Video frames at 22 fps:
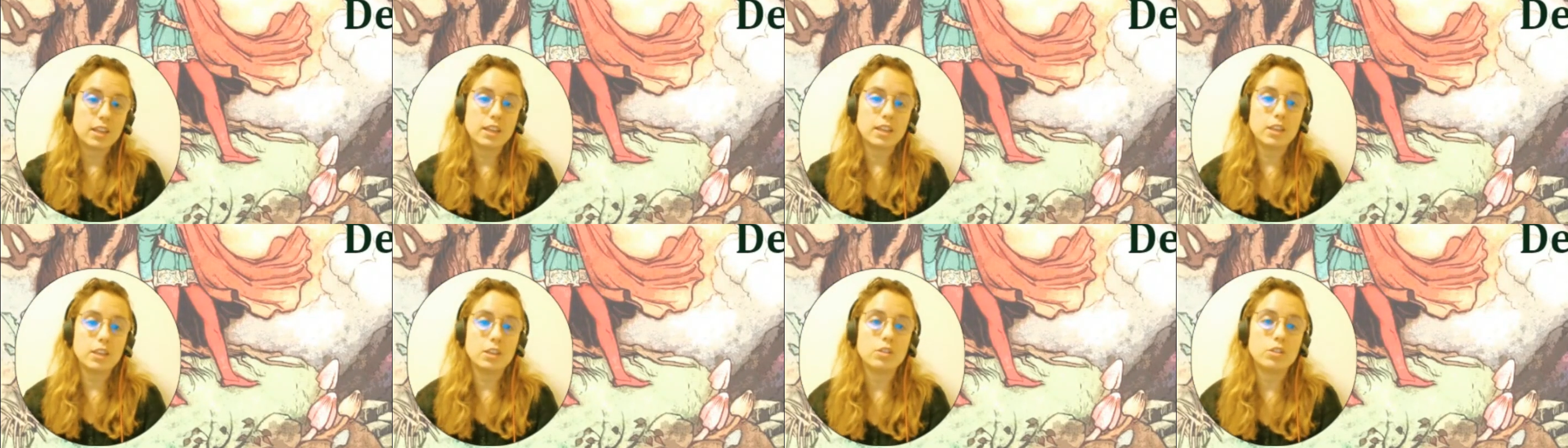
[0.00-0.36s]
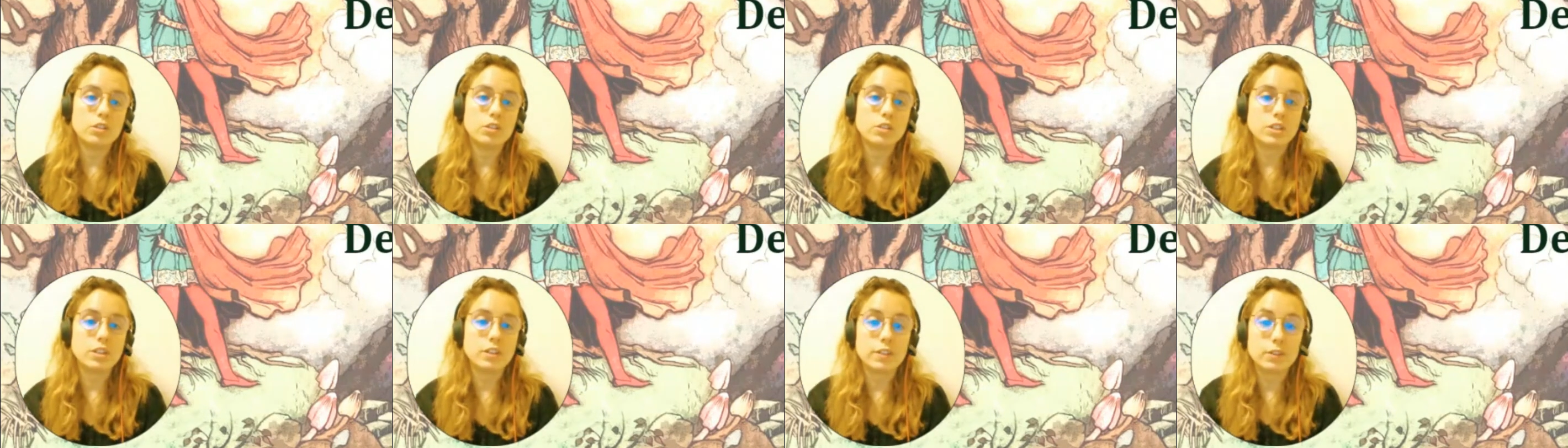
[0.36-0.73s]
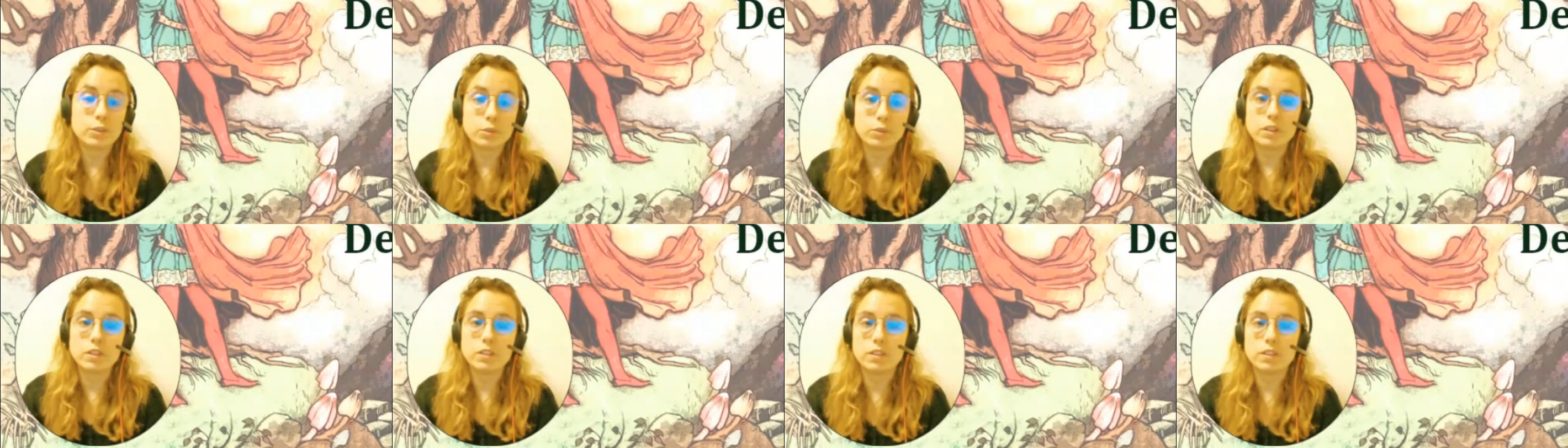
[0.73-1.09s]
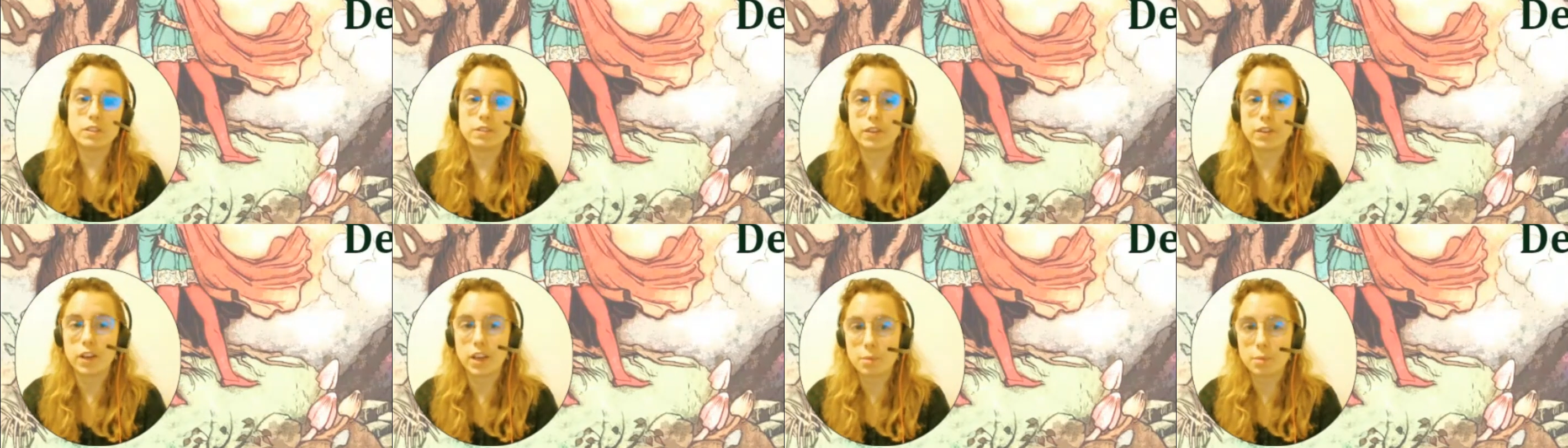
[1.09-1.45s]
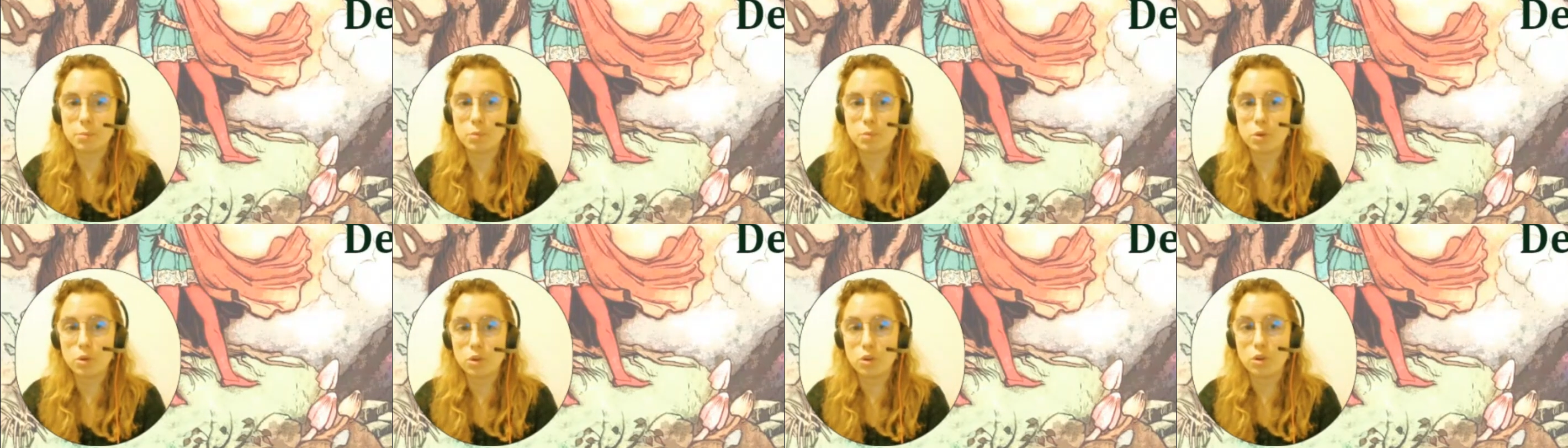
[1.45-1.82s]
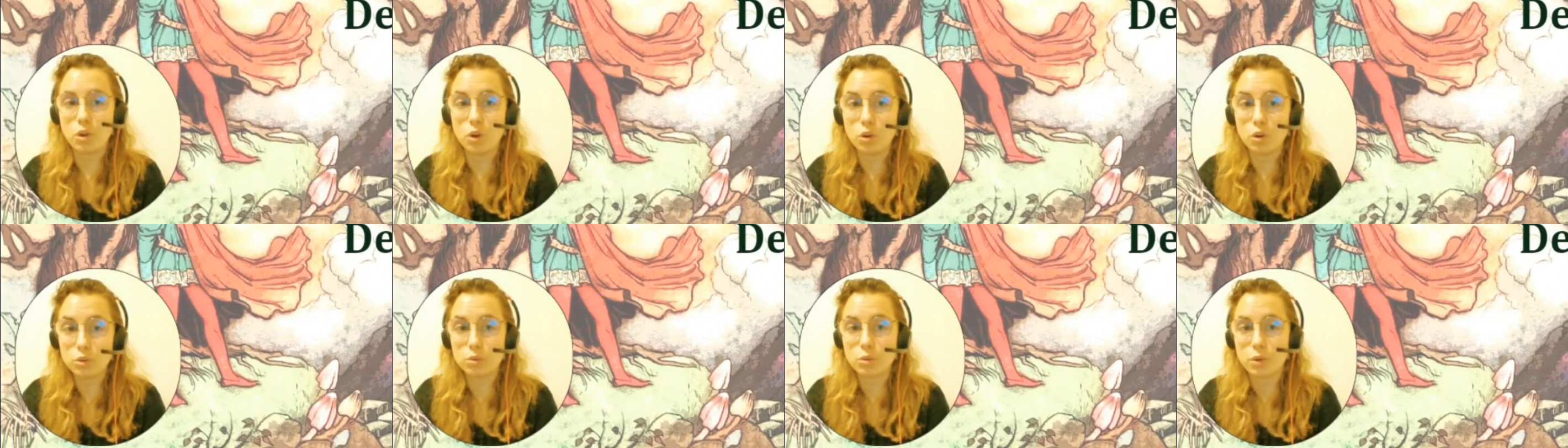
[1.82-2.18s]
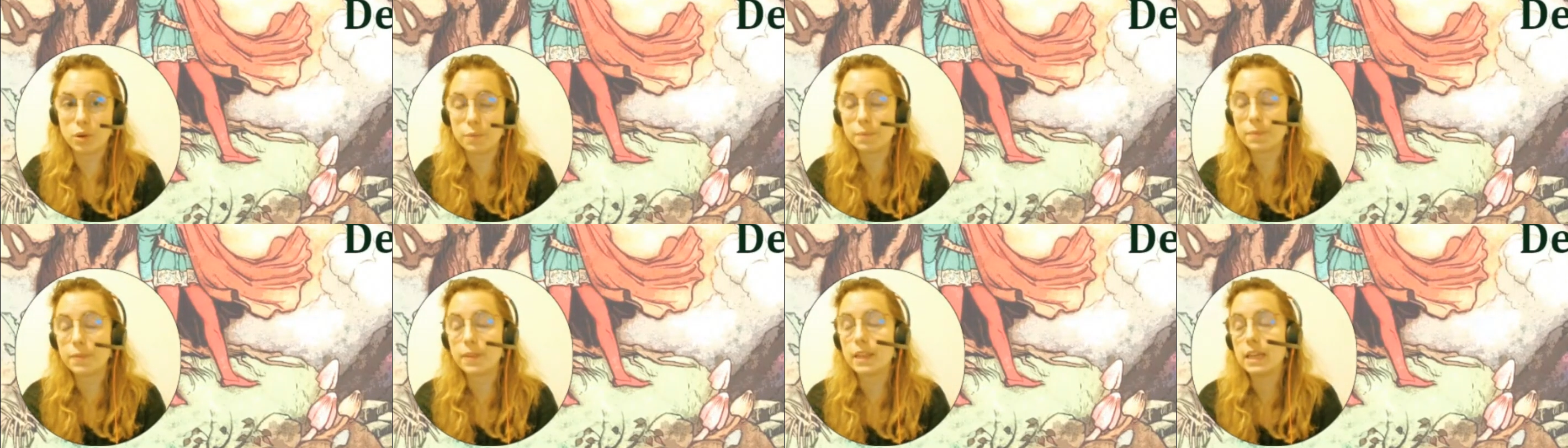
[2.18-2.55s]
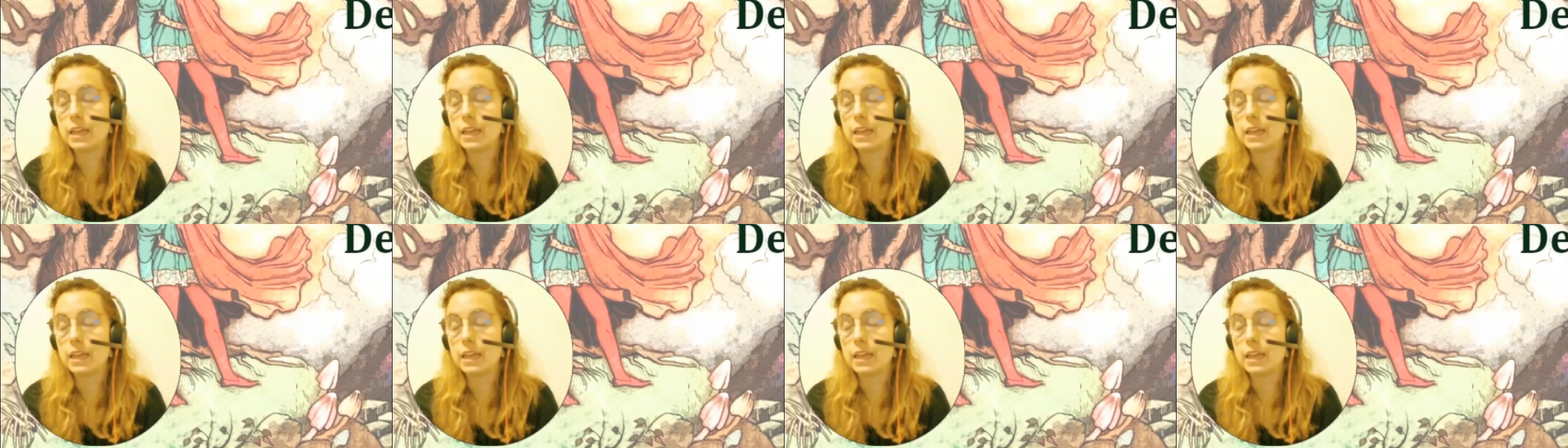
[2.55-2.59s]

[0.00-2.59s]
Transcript: et j'avais trouvé que c'était vraiment lent, quoi.